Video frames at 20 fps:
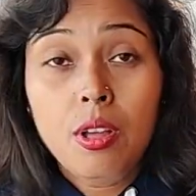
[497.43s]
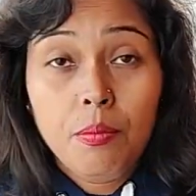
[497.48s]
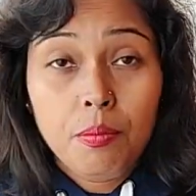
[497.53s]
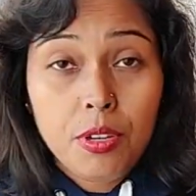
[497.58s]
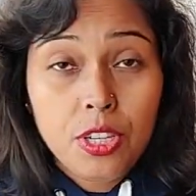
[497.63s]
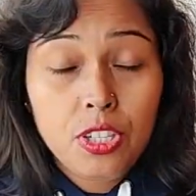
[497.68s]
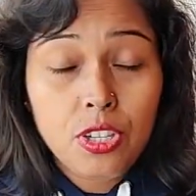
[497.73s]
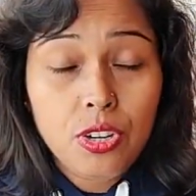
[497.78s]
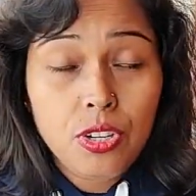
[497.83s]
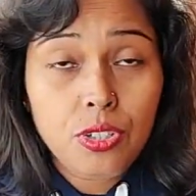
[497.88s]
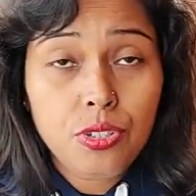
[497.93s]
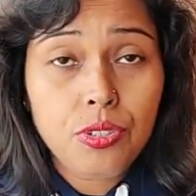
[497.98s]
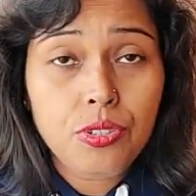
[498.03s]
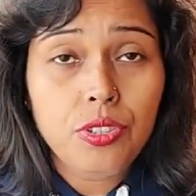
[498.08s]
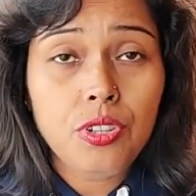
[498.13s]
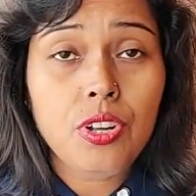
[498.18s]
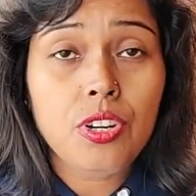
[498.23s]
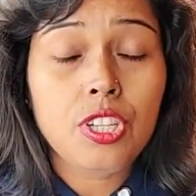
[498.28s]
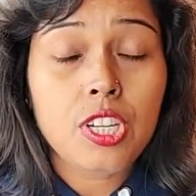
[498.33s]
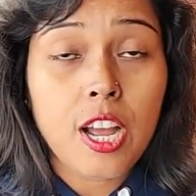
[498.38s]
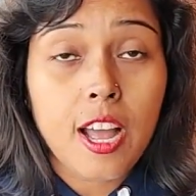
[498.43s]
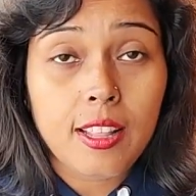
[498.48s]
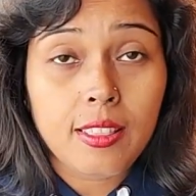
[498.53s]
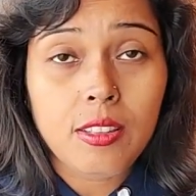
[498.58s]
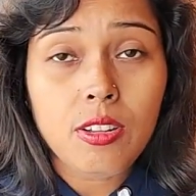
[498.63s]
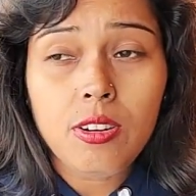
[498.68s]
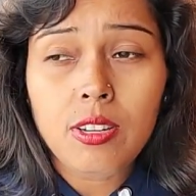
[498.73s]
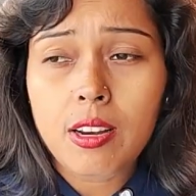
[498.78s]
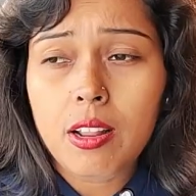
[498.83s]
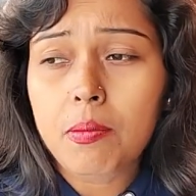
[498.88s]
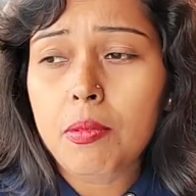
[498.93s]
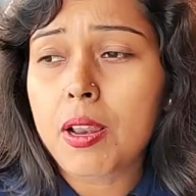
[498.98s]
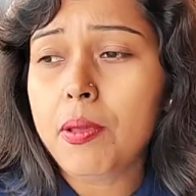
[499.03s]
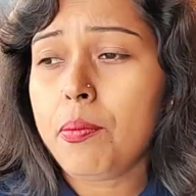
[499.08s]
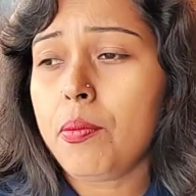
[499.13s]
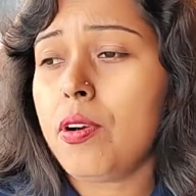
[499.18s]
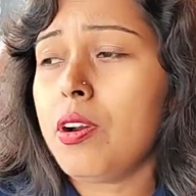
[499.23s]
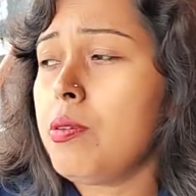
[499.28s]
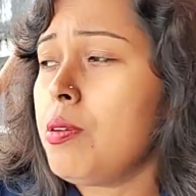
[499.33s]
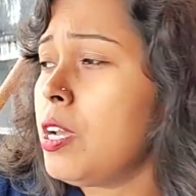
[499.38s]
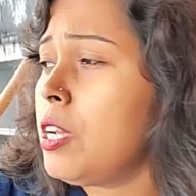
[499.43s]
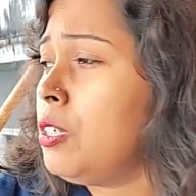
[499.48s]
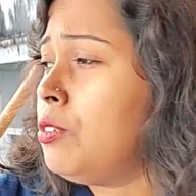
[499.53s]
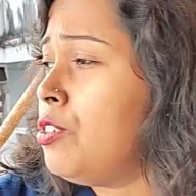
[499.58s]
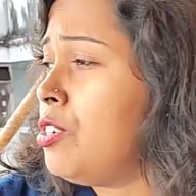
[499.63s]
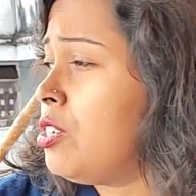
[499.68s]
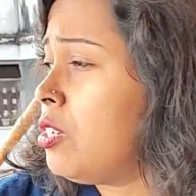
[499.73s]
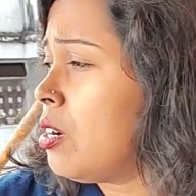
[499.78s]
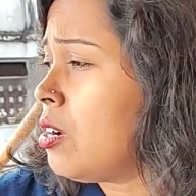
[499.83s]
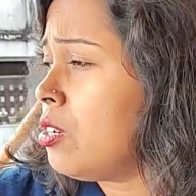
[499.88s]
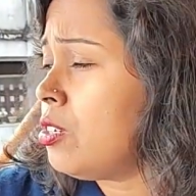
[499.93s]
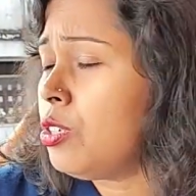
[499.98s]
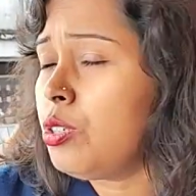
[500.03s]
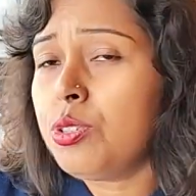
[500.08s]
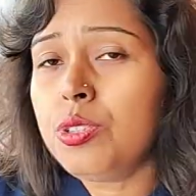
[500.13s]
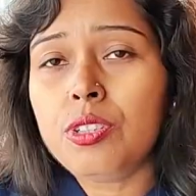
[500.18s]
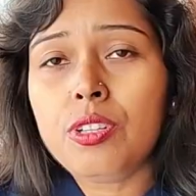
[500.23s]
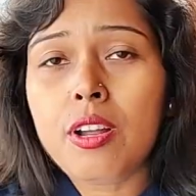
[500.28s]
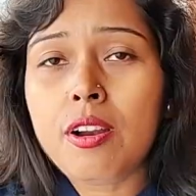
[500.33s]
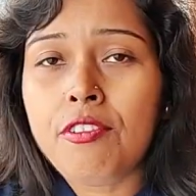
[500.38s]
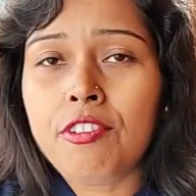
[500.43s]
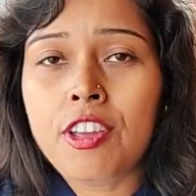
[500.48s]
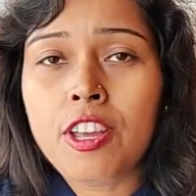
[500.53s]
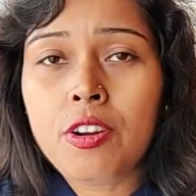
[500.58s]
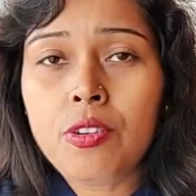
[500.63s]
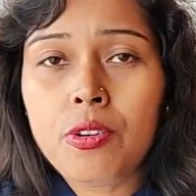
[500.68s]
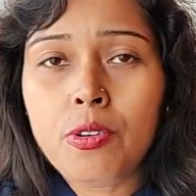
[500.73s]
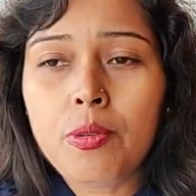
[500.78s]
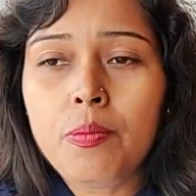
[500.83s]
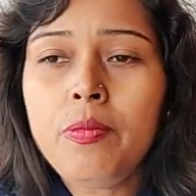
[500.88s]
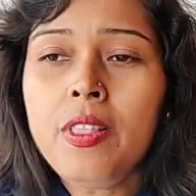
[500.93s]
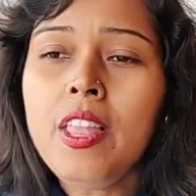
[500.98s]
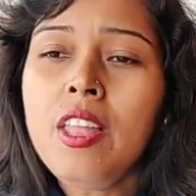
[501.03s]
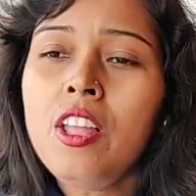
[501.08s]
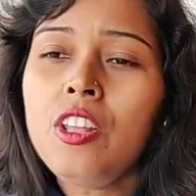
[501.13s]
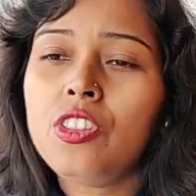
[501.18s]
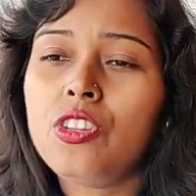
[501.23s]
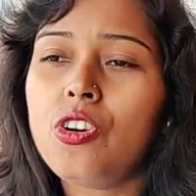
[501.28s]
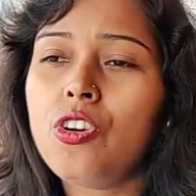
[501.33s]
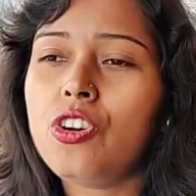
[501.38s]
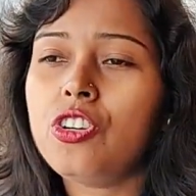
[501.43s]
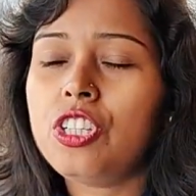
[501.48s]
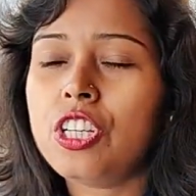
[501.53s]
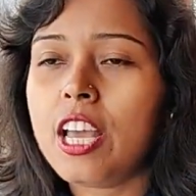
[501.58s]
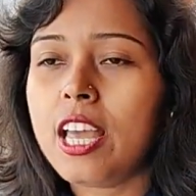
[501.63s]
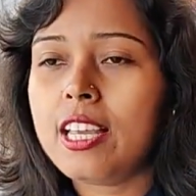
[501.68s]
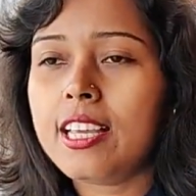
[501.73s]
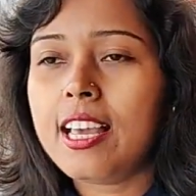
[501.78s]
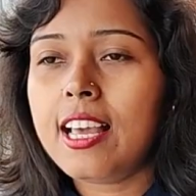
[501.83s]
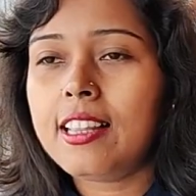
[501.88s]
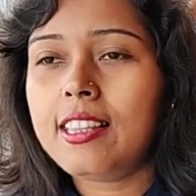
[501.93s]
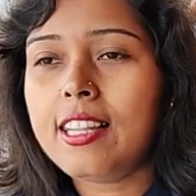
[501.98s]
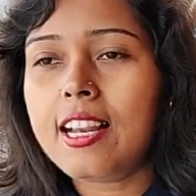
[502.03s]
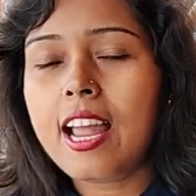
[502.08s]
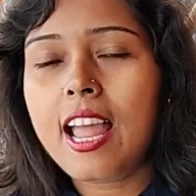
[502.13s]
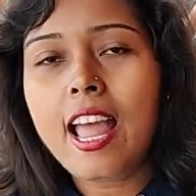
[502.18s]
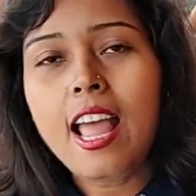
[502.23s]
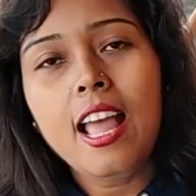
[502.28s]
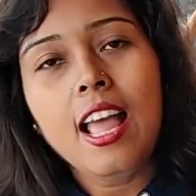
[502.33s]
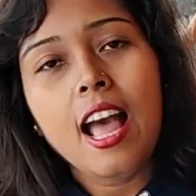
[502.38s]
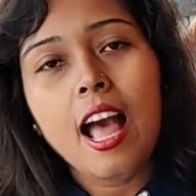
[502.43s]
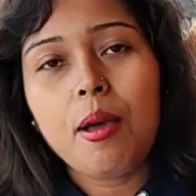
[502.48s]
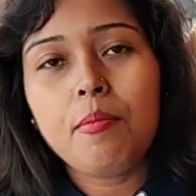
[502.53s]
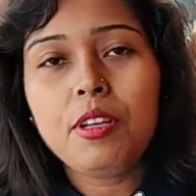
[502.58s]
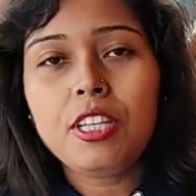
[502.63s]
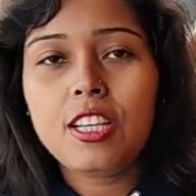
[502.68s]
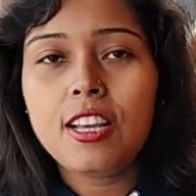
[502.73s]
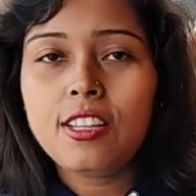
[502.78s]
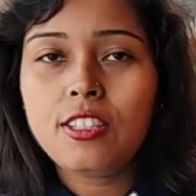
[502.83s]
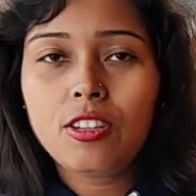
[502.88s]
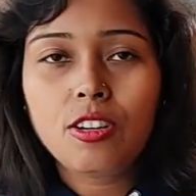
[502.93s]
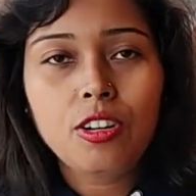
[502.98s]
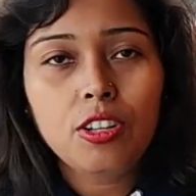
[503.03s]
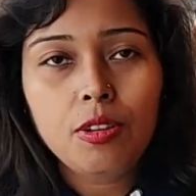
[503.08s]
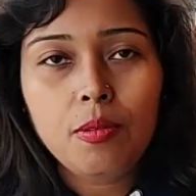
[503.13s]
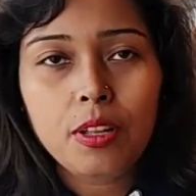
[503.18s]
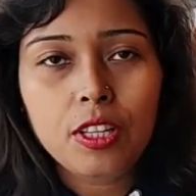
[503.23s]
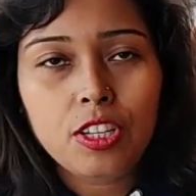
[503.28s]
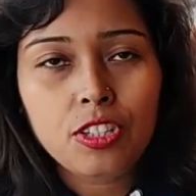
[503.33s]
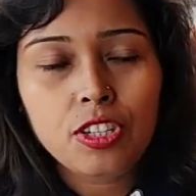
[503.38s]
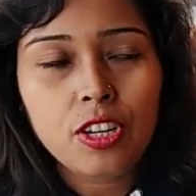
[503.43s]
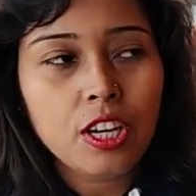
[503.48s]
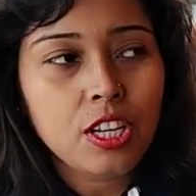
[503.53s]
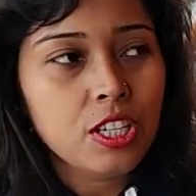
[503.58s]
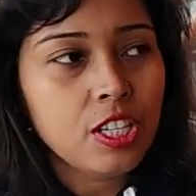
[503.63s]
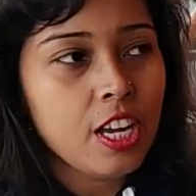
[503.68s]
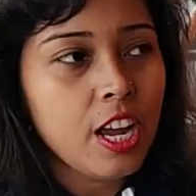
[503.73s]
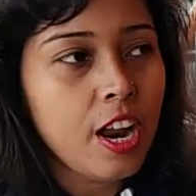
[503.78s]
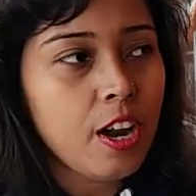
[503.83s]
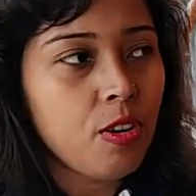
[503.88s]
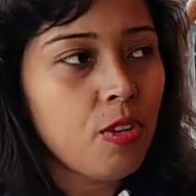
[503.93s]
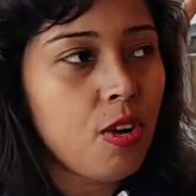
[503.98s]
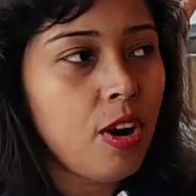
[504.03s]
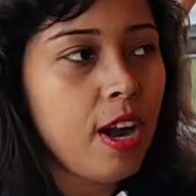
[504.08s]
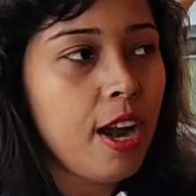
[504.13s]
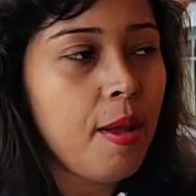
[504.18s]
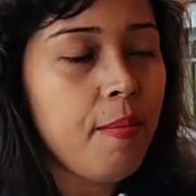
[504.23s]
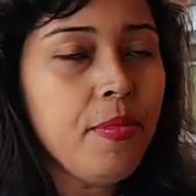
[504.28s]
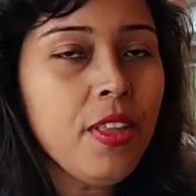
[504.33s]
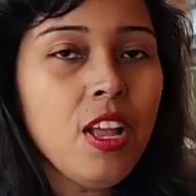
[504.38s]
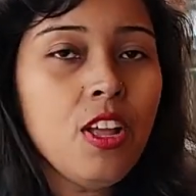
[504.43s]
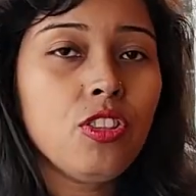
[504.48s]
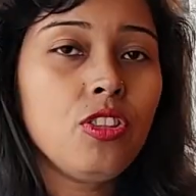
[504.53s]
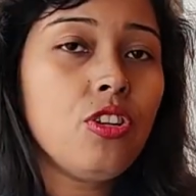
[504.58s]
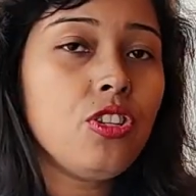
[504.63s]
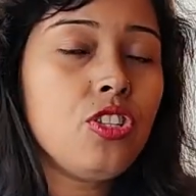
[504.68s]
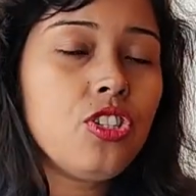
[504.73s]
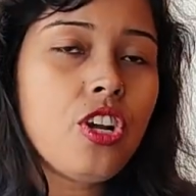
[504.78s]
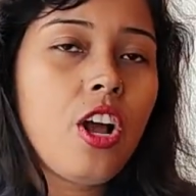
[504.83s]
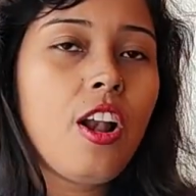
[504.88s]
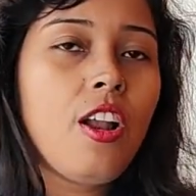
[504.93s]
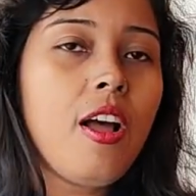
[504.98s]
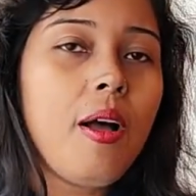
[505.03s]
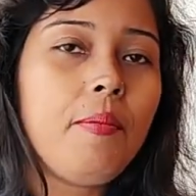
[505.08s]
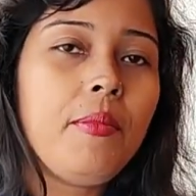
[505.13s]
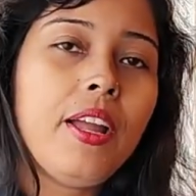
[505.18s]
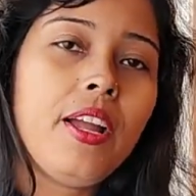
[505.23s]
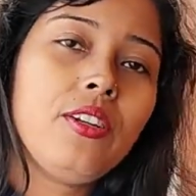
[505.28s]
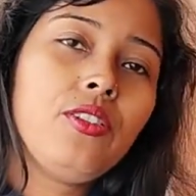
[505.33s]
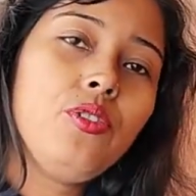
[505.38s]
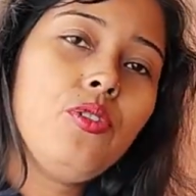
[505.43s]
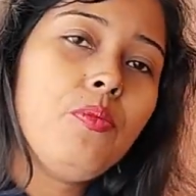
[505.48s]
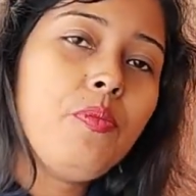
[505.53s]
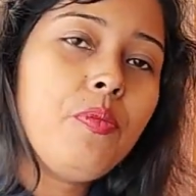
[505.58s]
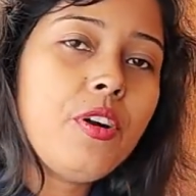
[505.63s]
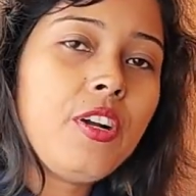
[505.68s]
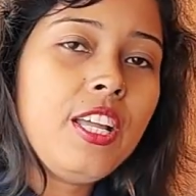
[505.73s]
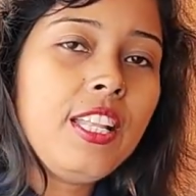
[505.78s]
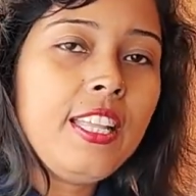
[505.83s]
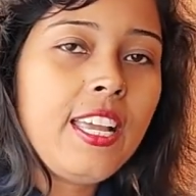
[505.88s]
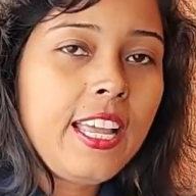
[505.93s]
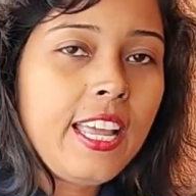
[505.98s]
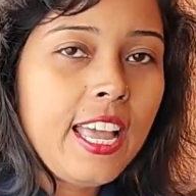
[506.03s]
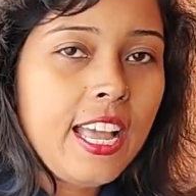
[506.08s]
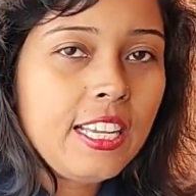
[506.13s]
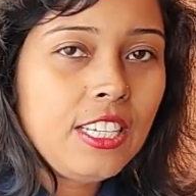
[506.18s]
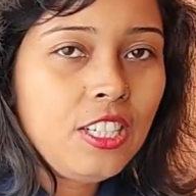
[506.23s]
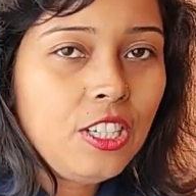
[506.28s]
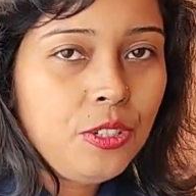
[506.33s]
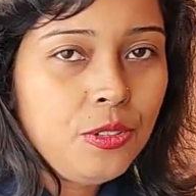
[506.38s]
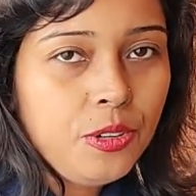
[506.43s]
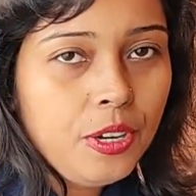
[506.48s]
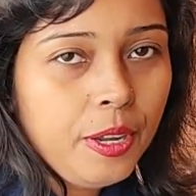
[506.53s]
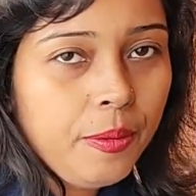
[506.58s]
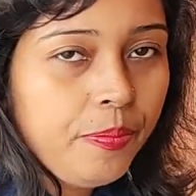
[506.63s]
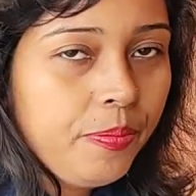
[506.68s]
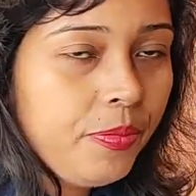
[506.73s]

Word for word: ভীষণ সুন্দর শান্ত নিরিবিলি পরিবেশ ভীষণ সুন্দর ভিউ রুম তো সেই ক্ষেত্রে আমি সেই জন্য তোমাদের সঙ্গে শেয়ার করলাম তো চলো আমরা একটু উপরটা দেখে আসি ঘুরে